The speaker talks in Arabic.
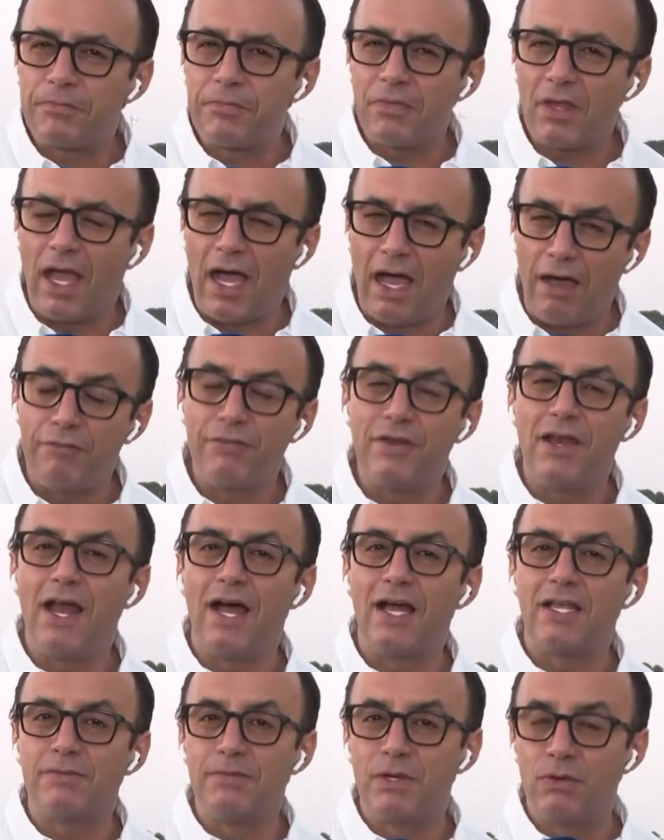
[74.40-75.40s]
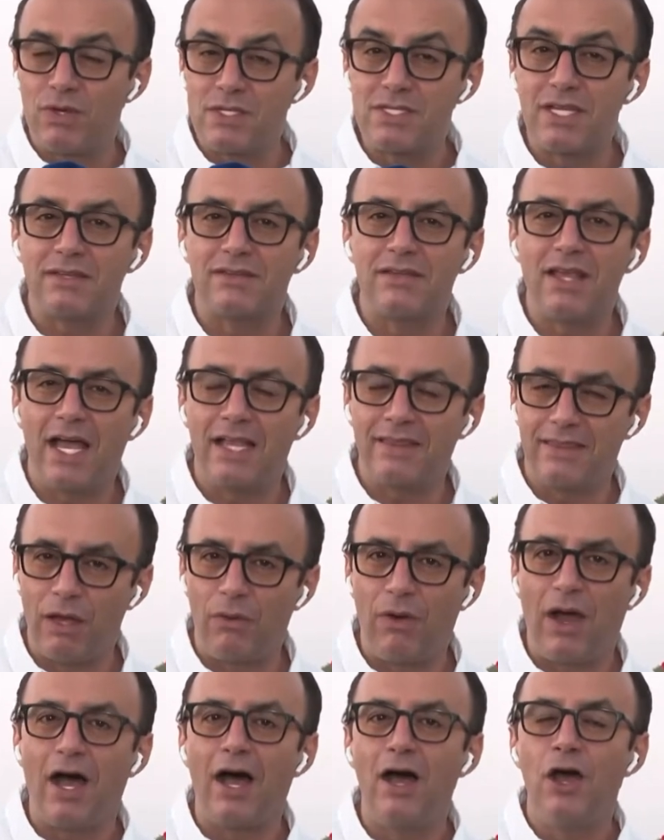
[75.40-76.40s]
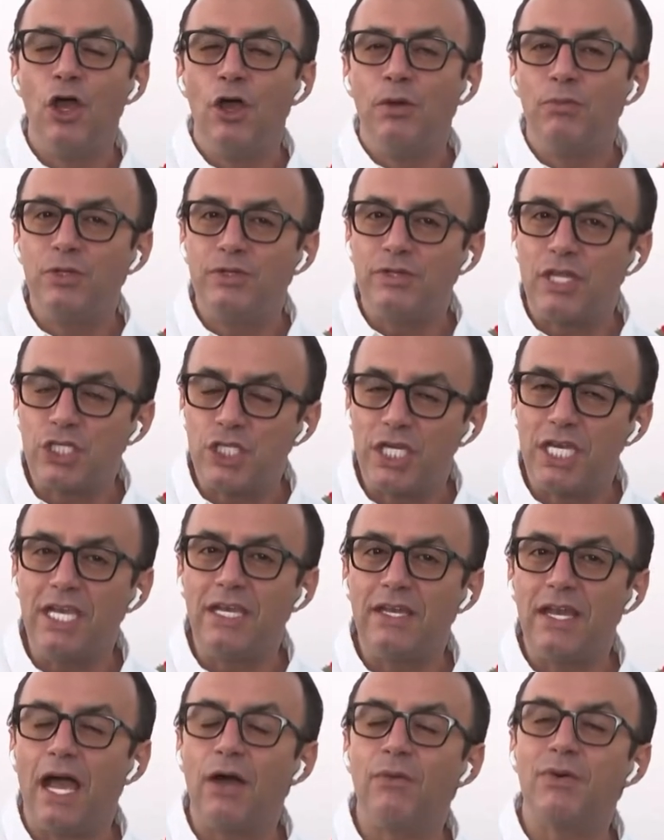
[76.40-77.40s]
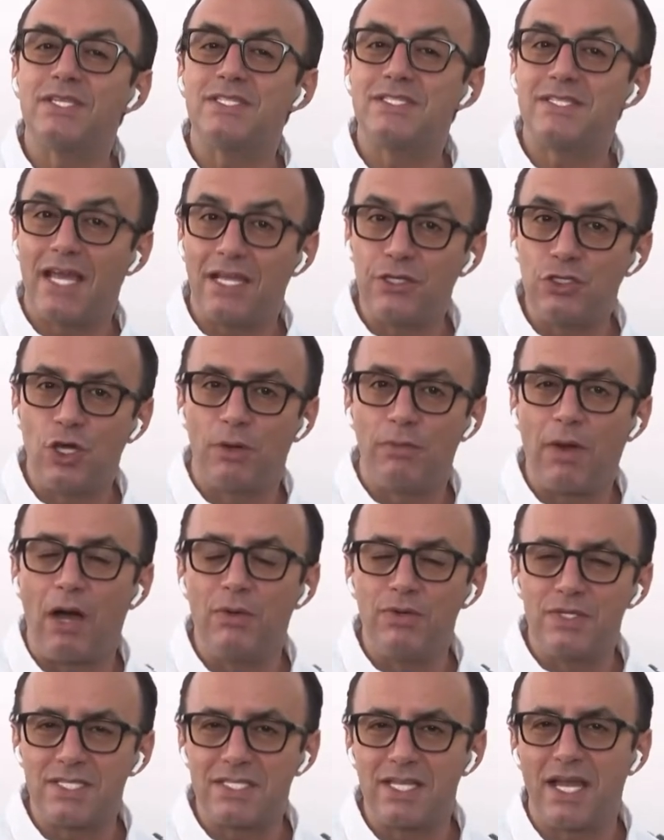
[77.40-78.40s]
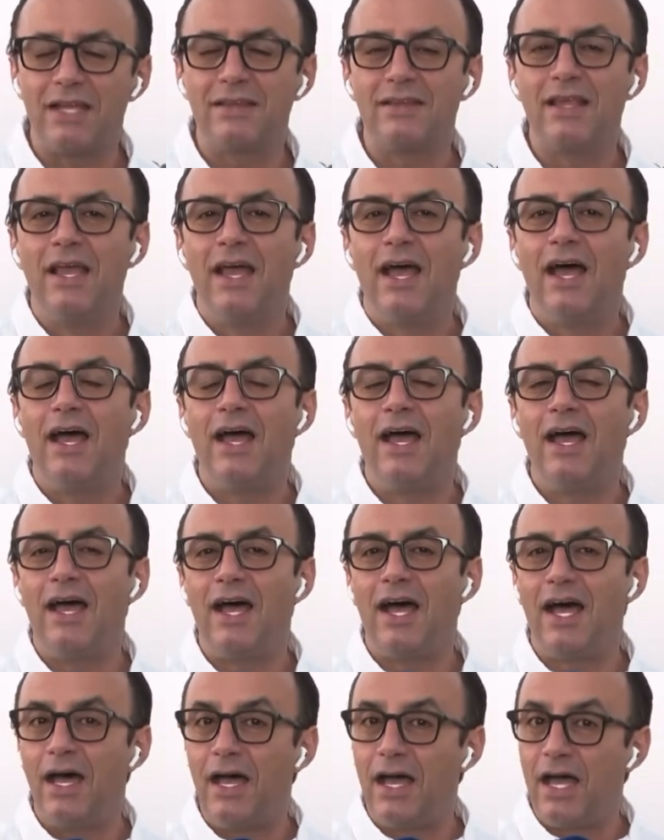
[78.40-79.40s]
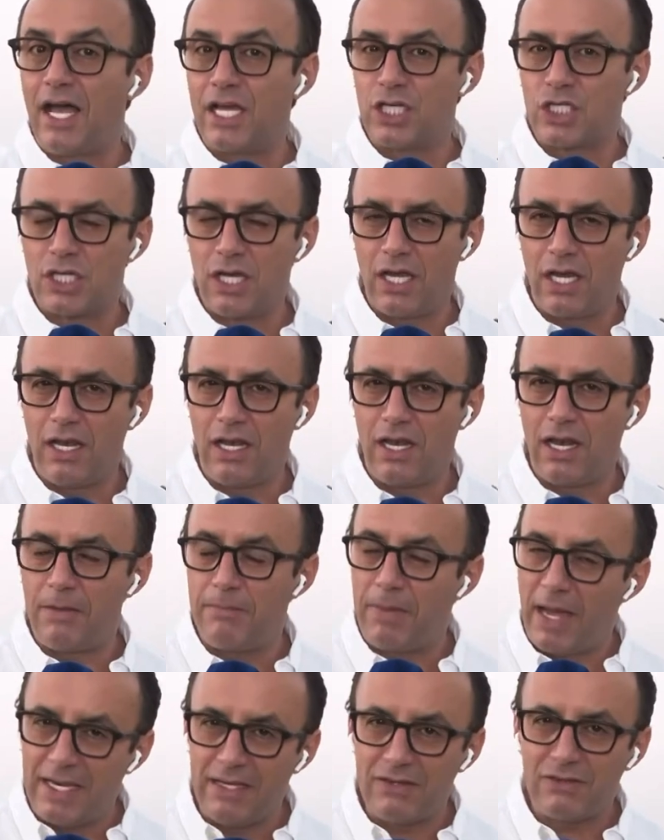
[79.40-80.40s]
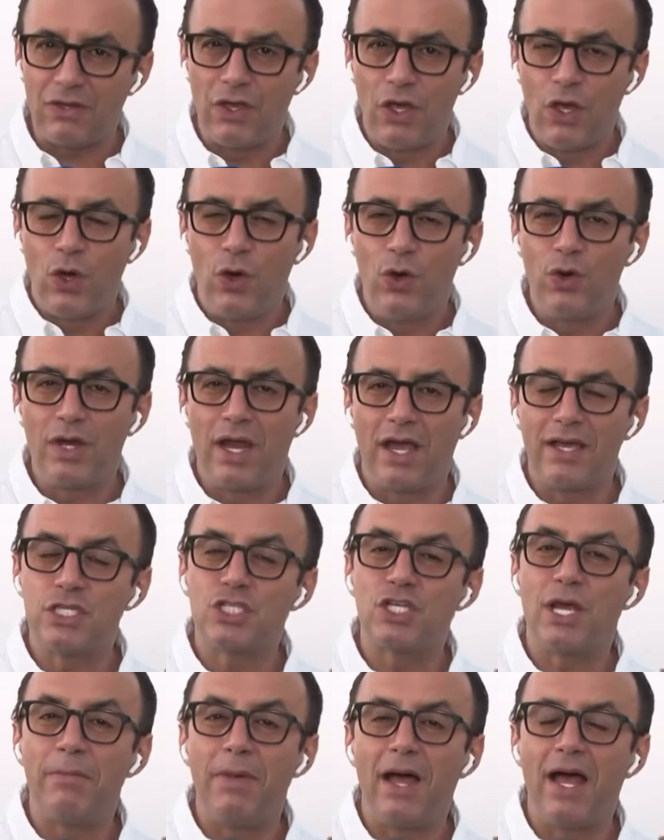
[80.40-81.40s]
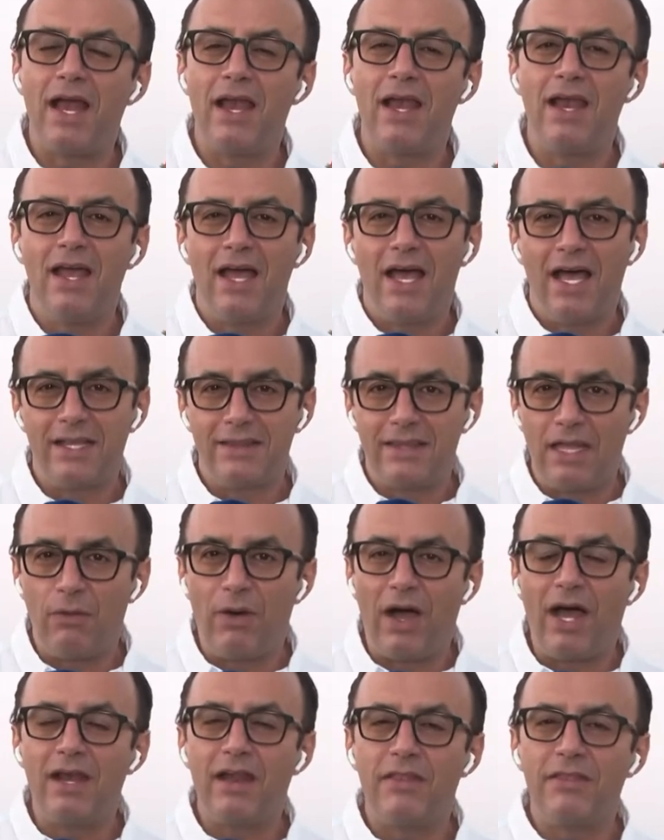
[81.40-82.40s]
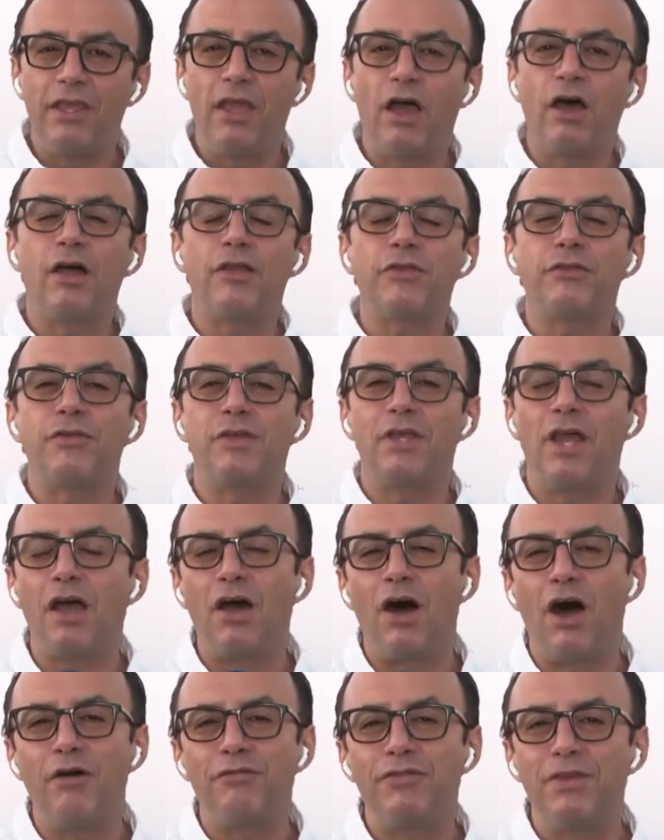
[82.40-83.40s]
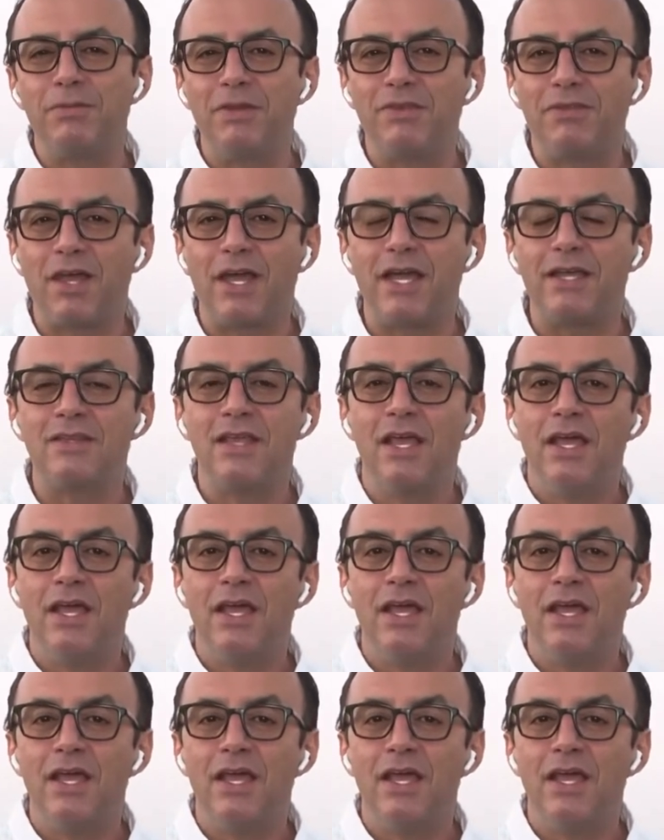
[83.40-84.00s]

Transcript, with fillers: حافلات من وسط الدوحة متجهين نحو استاديوم أو استاد آه، آه، البيت هنا شمال الدوحة الذي يقع في منطقة